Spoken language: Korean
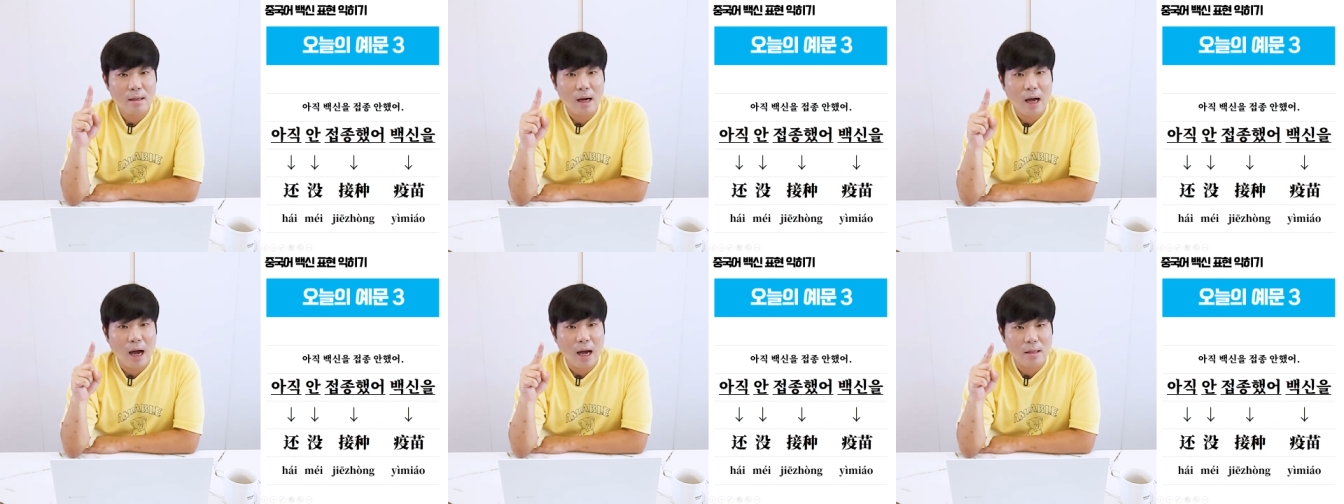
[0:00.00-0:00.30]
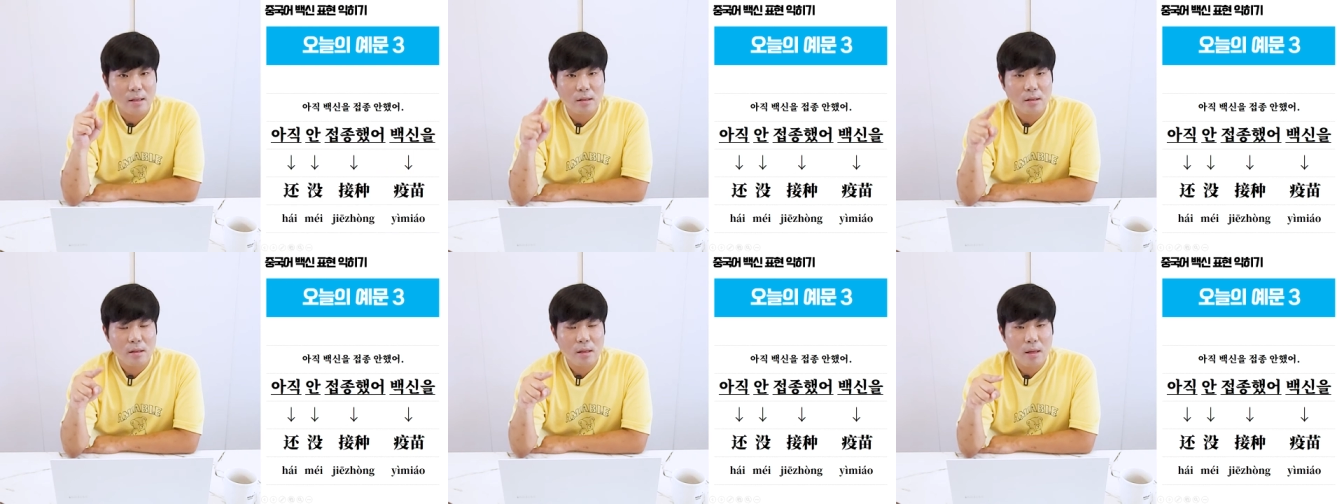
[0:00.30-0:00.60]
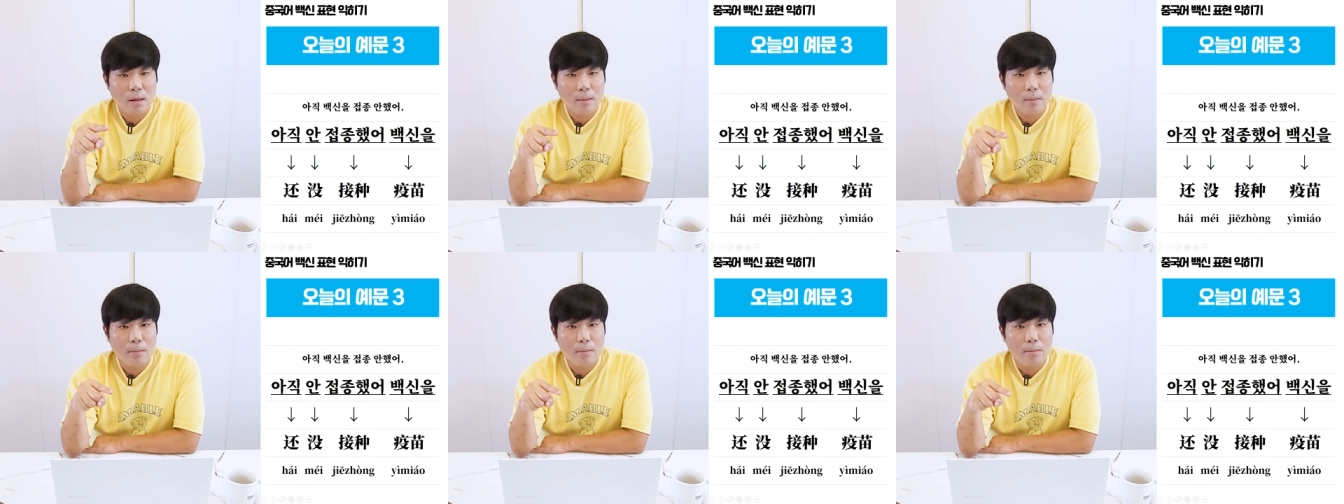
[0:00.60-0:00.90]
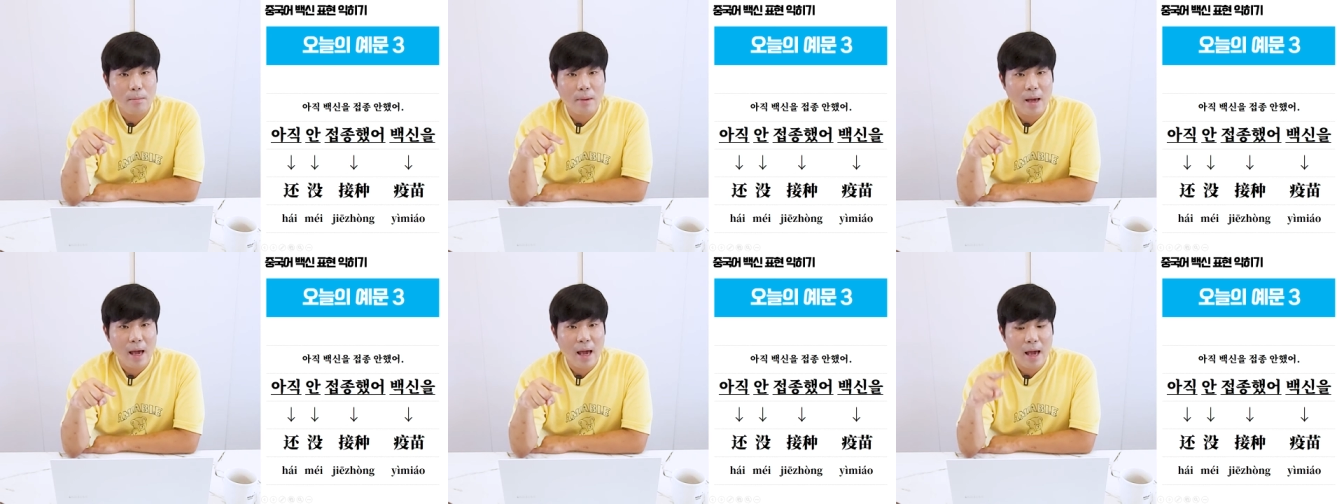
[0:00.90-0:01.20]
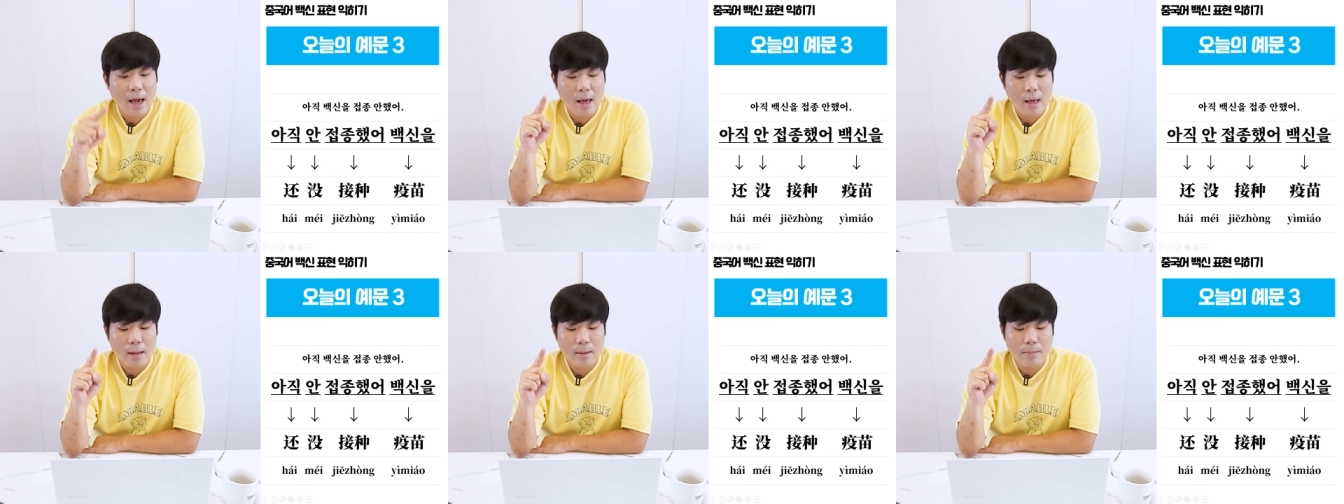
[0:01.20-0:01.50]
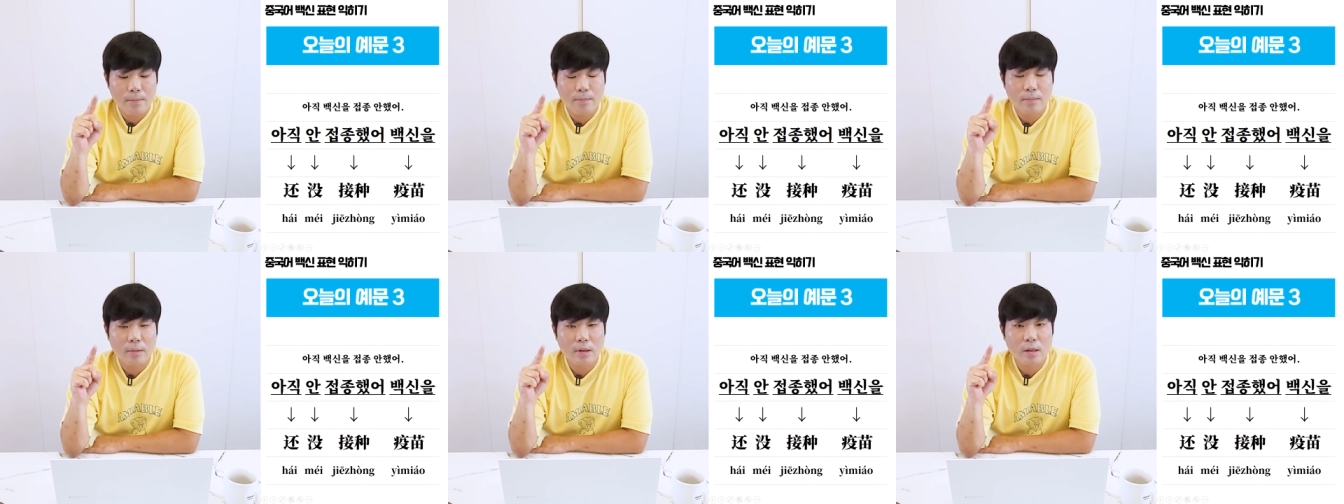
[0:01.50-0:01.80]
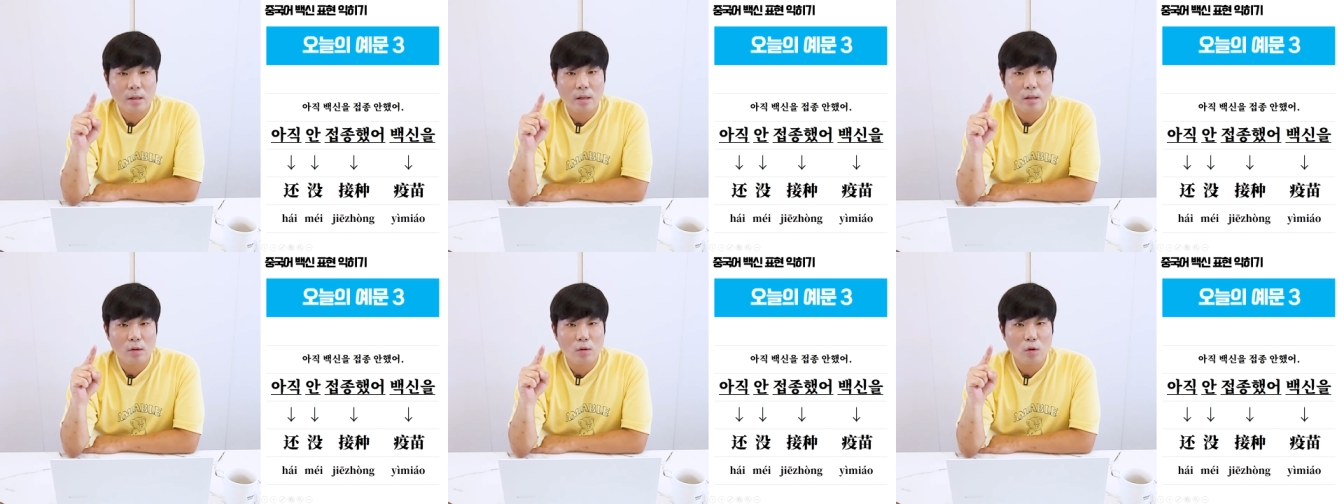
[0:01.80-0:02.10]
안은 m a
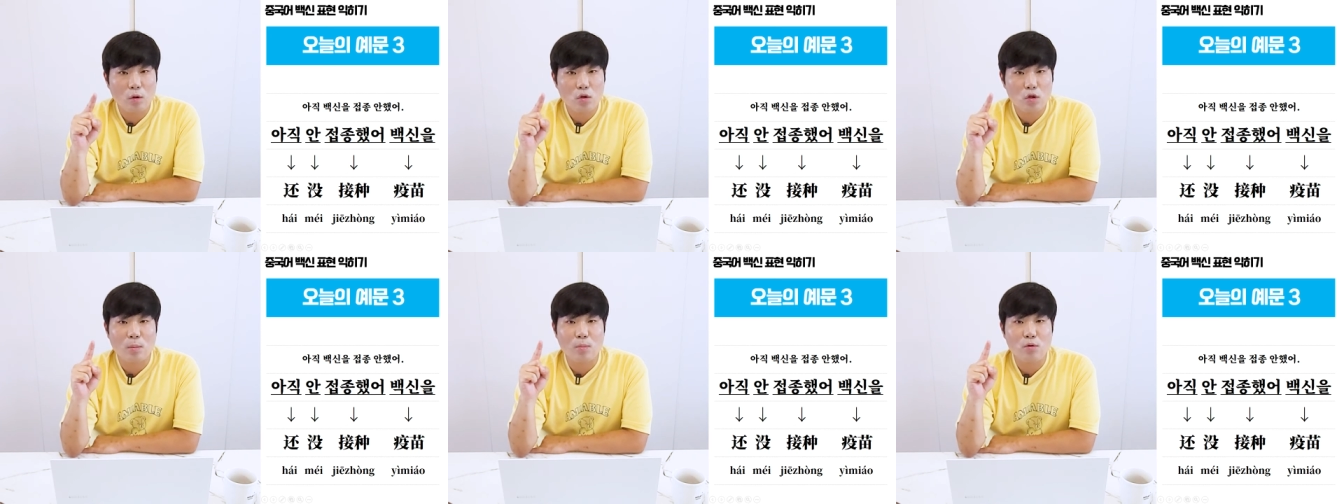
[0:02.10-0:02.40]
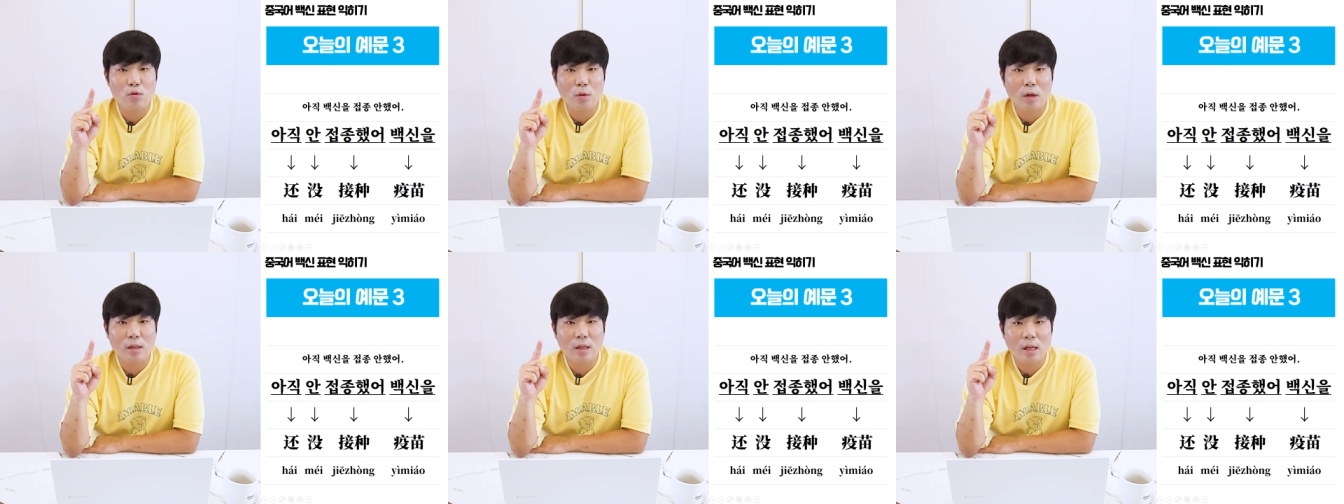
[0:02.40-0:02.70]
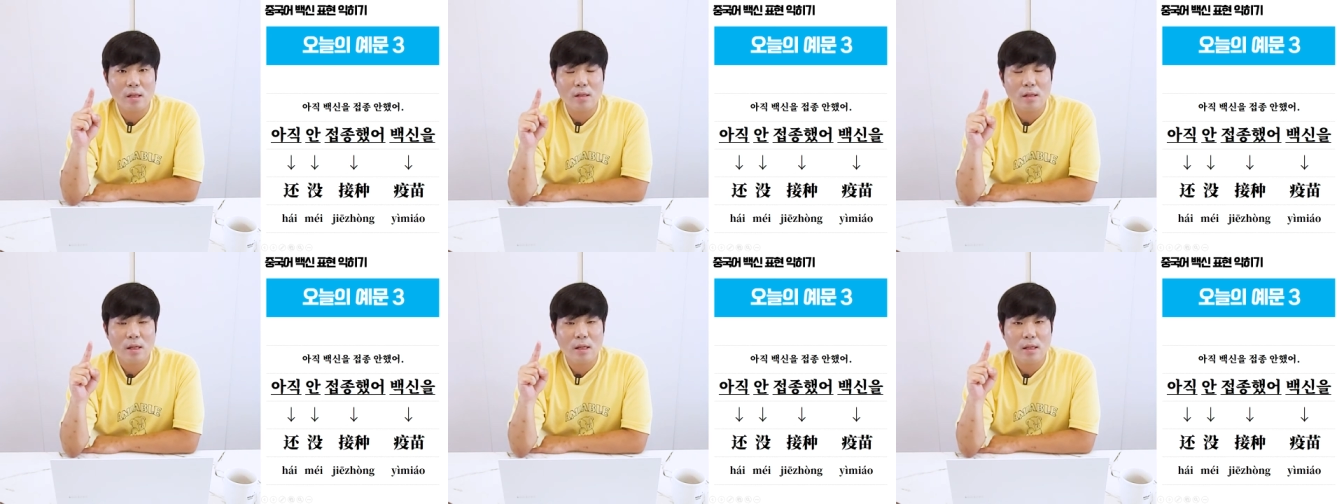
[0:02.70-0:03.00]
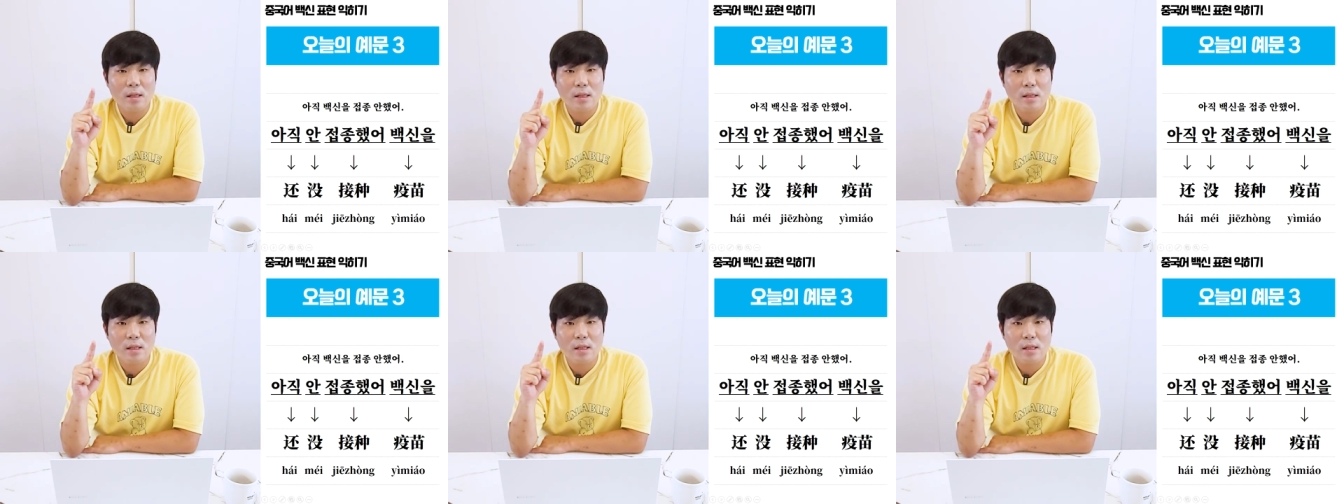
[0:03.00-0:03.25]
그리고 접종하다는